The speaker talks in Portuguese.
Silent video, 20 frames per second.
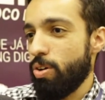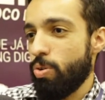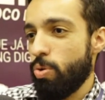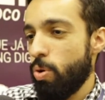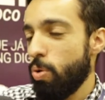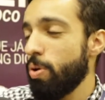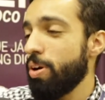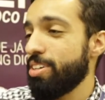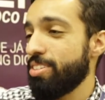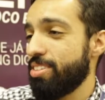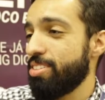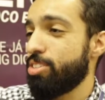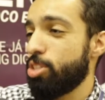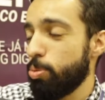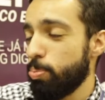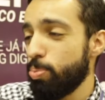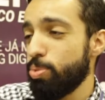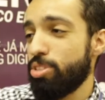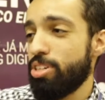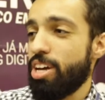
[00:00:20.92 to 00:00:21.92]
com esse
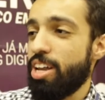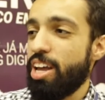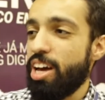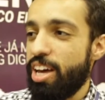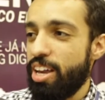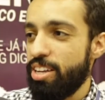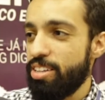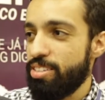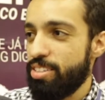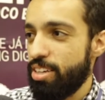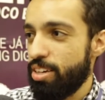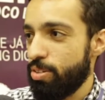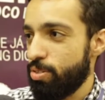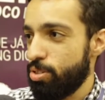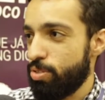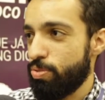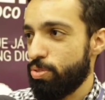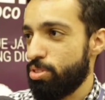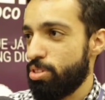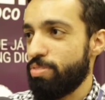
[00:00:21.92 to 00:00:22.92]
tipo de análise é
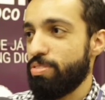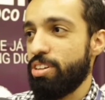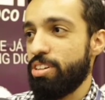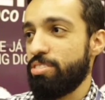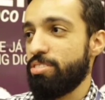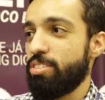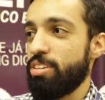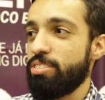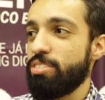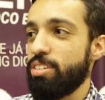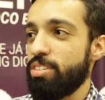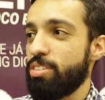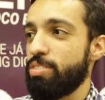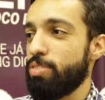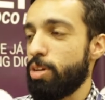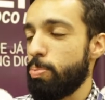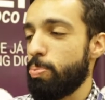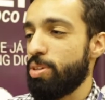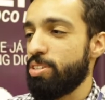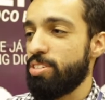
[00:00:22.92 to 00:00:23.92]
onde você vai entender se
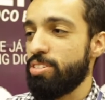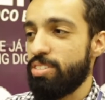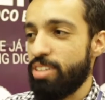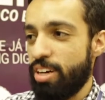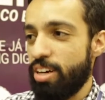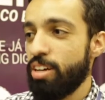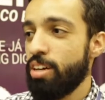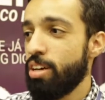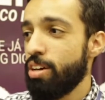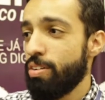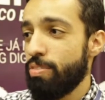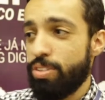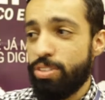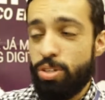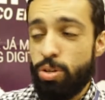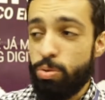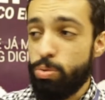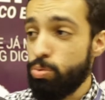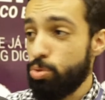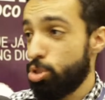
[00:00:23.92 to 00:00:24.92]
vai precisar fazer
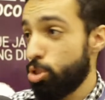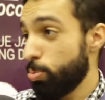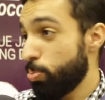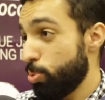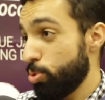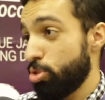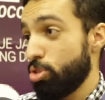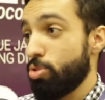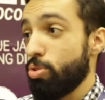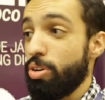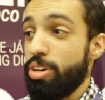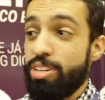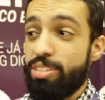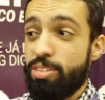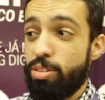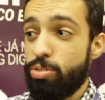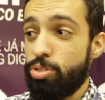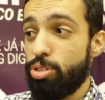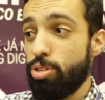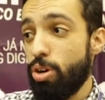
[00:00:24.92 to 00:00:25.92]
algum tipo de
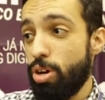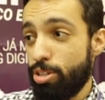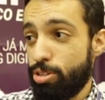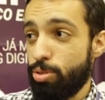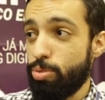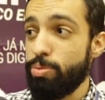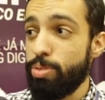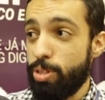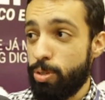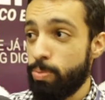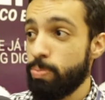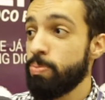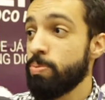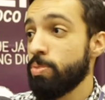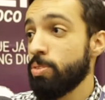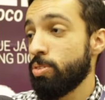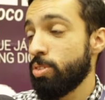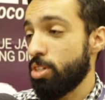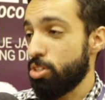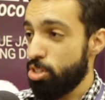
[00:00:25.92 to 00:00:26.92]
correção de rota ou não.
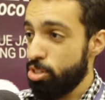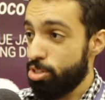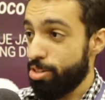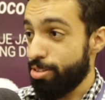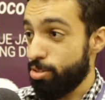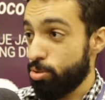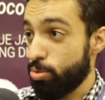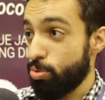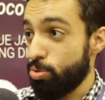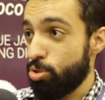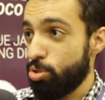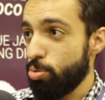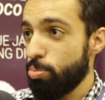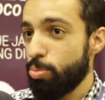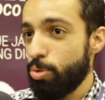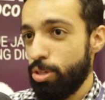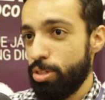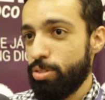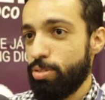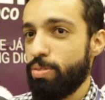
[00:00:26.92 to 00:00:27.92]
O que a gente já discutiu
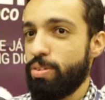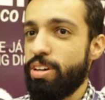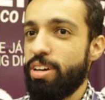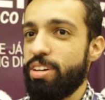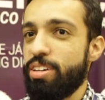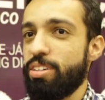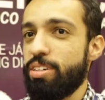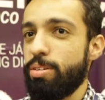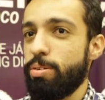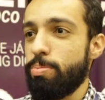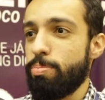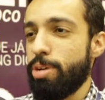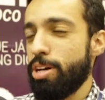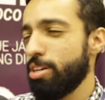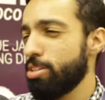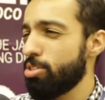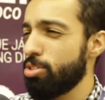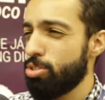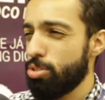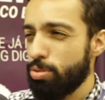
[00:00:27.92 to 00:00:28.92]
muito é que o
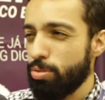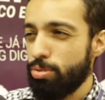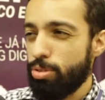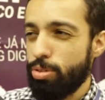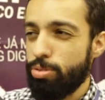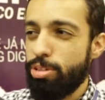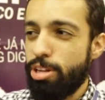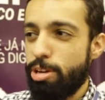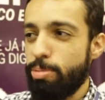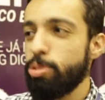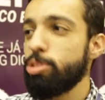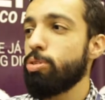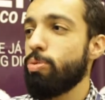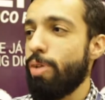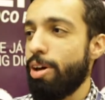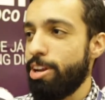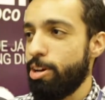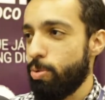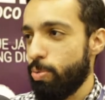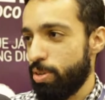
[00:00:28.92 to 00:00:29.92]
marketing de conteúdo é muito
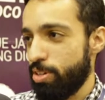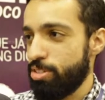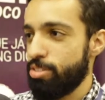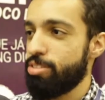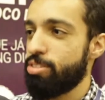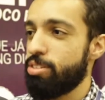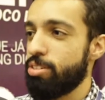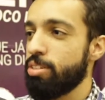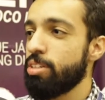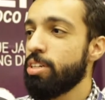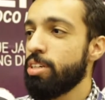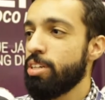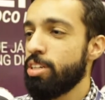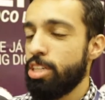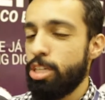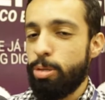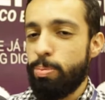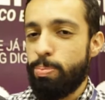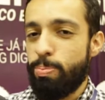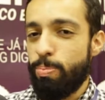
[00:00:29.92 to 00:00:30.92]
qualiquante
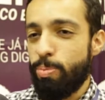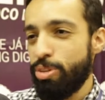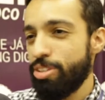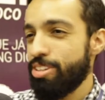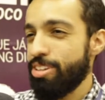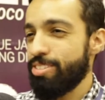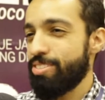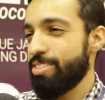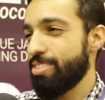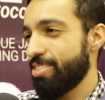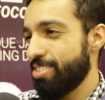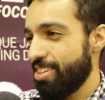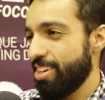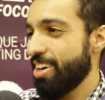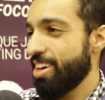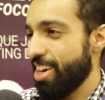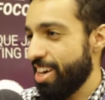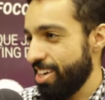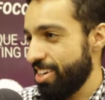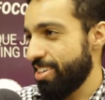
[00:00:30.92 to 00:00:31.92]
e muitas vezes você
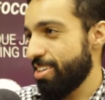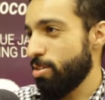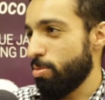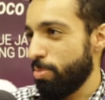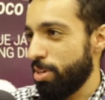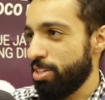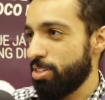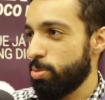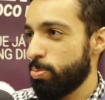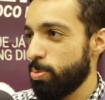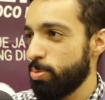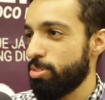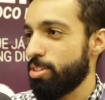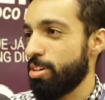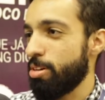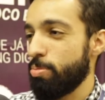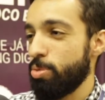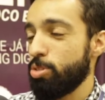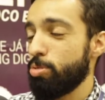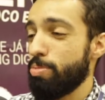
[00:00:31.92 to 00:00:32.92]
cai realmente. Puta,
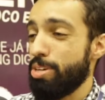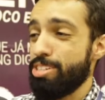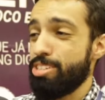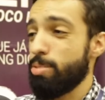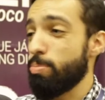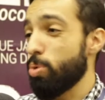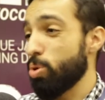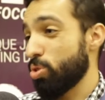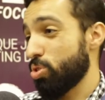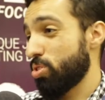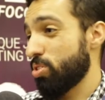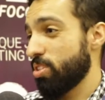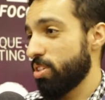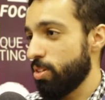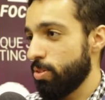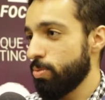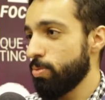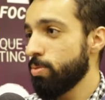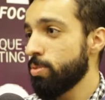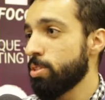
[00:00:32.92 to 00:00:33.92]
é muito mais
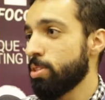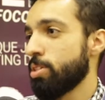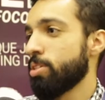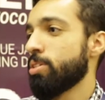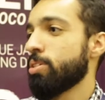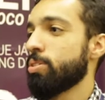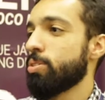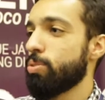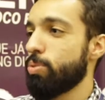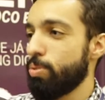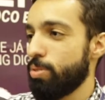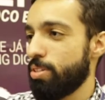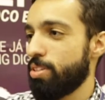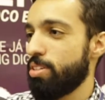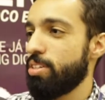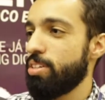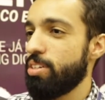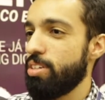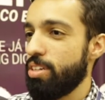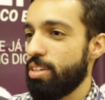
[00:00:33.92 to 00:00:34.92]
emoção do
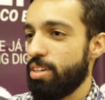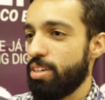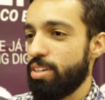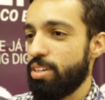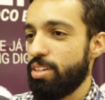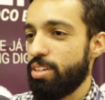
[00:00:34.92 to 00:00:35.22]
que uh,